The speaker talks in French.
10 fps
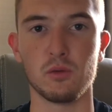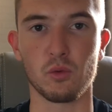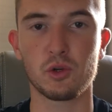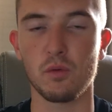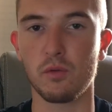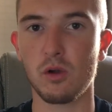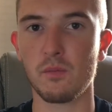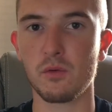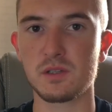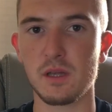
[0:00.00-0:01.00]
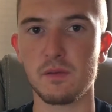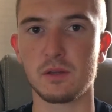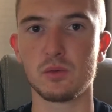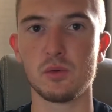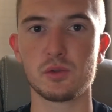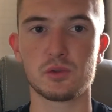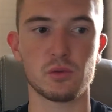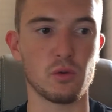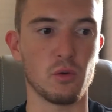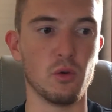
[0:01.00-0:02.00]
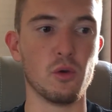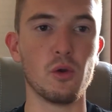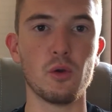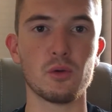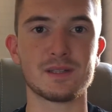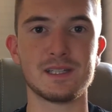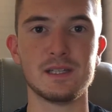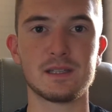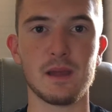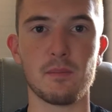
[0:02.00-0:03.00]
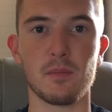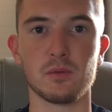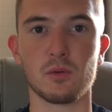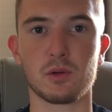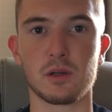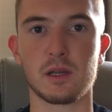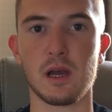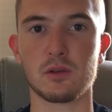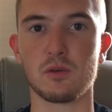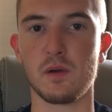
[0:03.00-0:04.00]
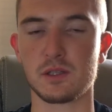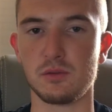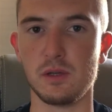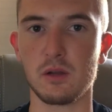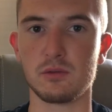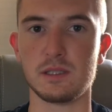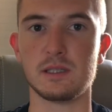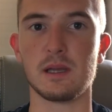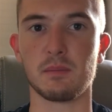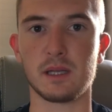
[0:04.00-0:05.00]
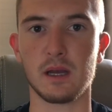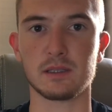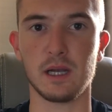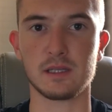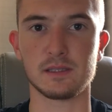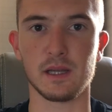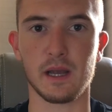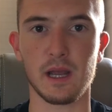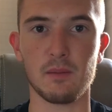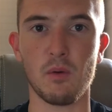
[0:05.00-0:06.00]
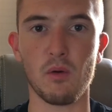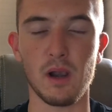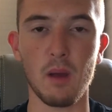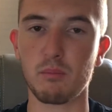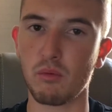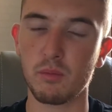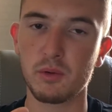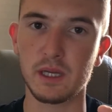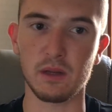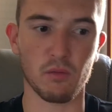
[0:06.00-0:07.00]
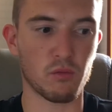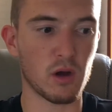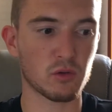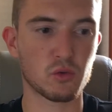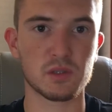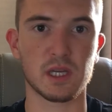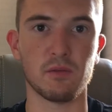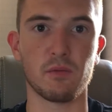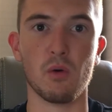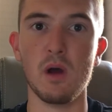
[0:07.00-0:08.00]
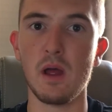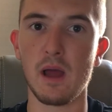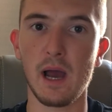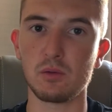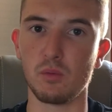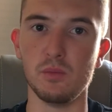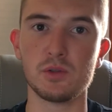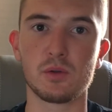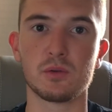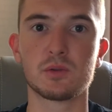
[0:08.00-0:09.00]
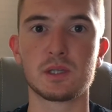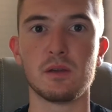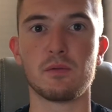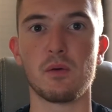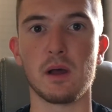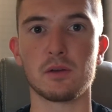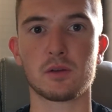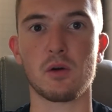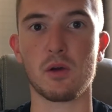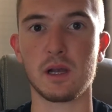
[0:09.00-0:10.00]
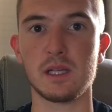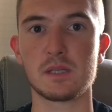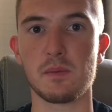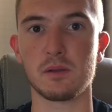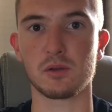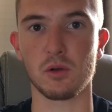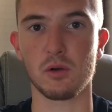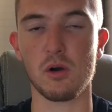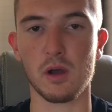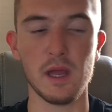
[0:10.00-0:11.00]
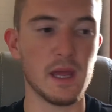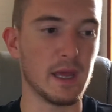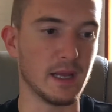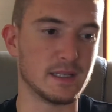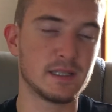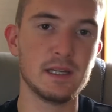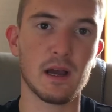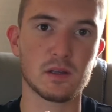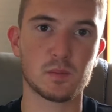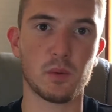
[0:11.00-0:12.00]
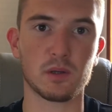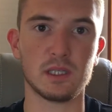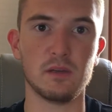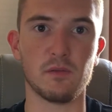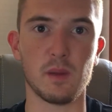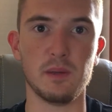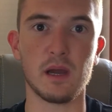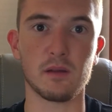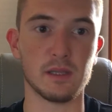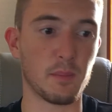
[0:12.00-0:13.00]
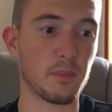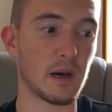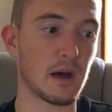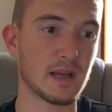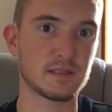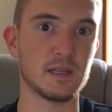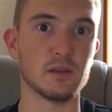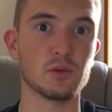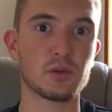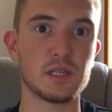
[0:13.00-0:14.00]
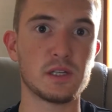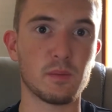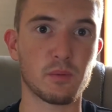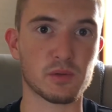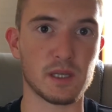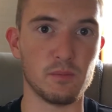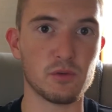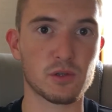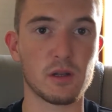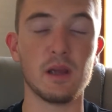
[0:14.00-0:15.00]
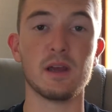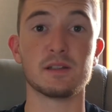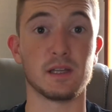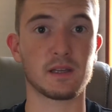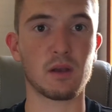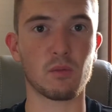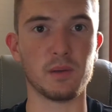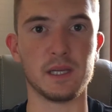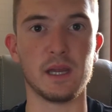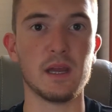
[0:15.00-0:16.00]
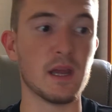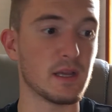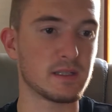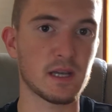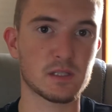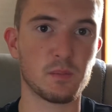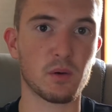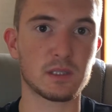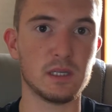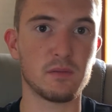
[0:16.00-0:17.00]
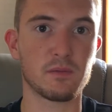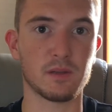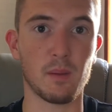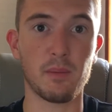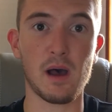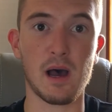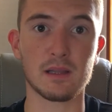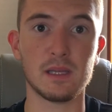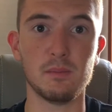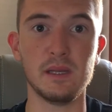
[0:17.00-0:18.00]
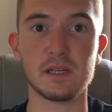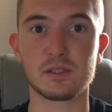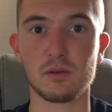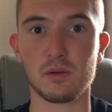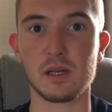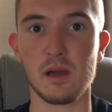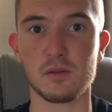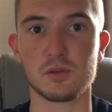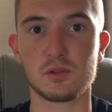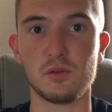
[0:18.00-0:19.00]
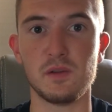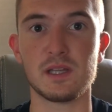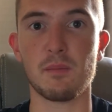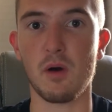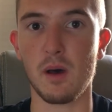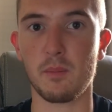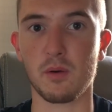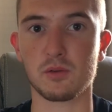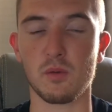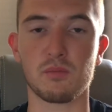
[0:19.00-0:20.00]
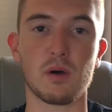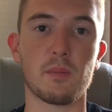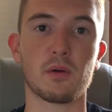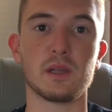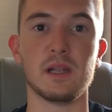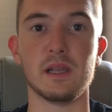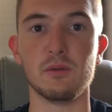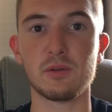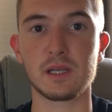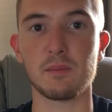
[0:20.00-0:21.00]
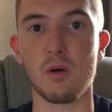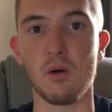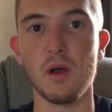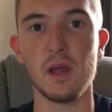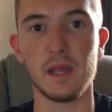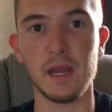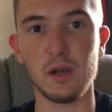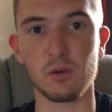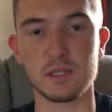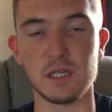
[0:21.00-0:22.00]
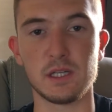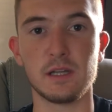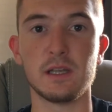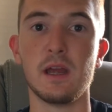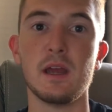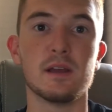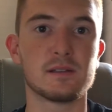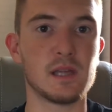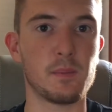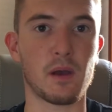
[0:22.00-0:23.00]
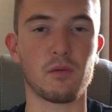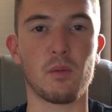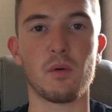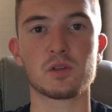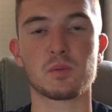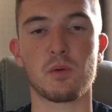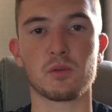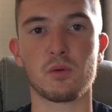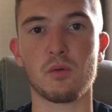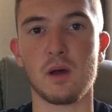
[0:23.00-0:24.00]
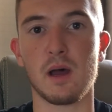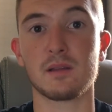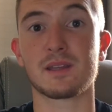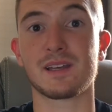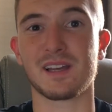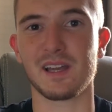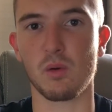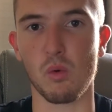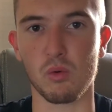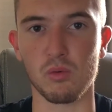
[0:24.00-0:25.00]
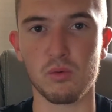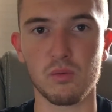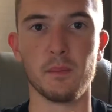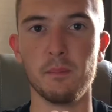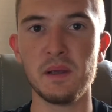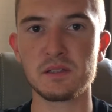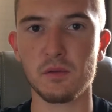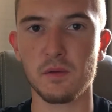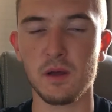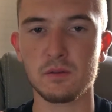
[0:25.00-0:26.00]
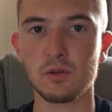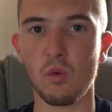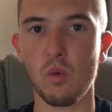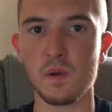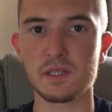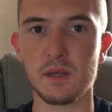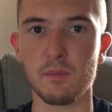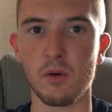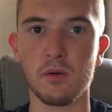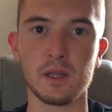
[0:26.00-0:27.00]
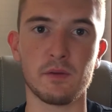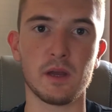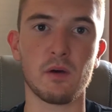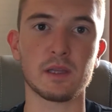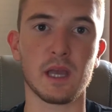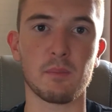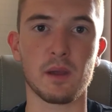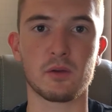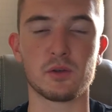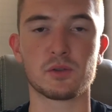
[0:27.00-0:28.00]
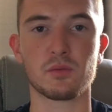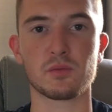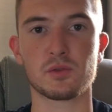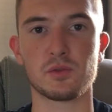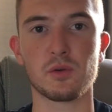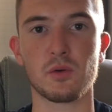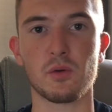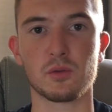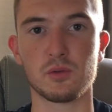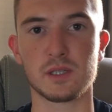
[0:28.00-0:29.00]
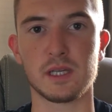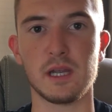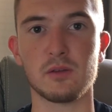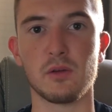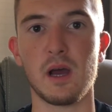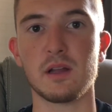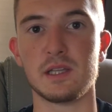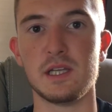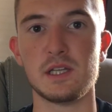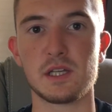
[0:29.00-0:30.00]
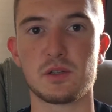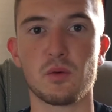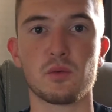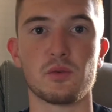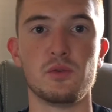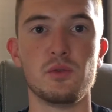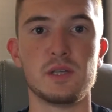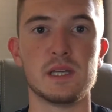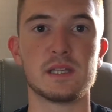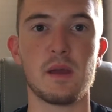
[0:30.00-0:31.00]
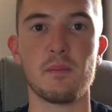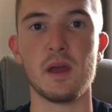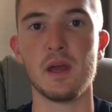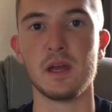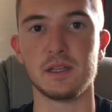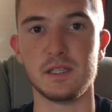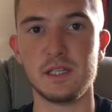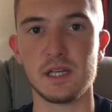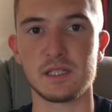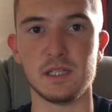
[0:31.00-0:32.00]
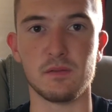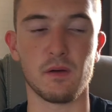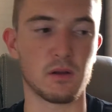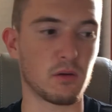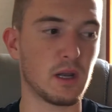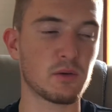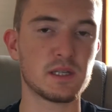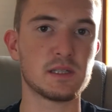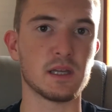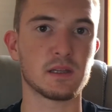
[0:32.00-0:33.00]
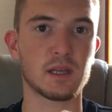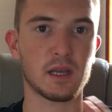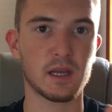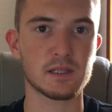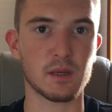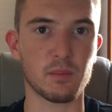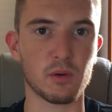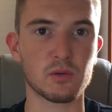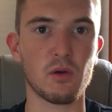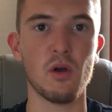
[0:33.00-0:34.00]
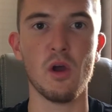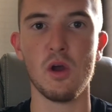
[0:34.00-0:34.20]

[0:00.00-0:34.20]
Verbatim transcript: Donc, comme vous le savez tous, le système donc cardiovasculaire, le système cardiaque, c'est réellement la pompe qui envoie tout ce qu'il faut à nos muscles, tout ce qu'il faut à notre organisme et à notre corps. Et si un sportif eh bien, n'a pas assez d'oxygène pour ses muscles, c'est très compliqué. Si un sportif n'a pas un débit sanguin suffisamment important pour apporter les nutriments et l'oxygène, ses performances prendront un très gros coup. Mais enfin, troisièmement, il va y avoir des répercussions sur tout ce qui est de la digestion du système digestif. Alors là aussi, c'est très important.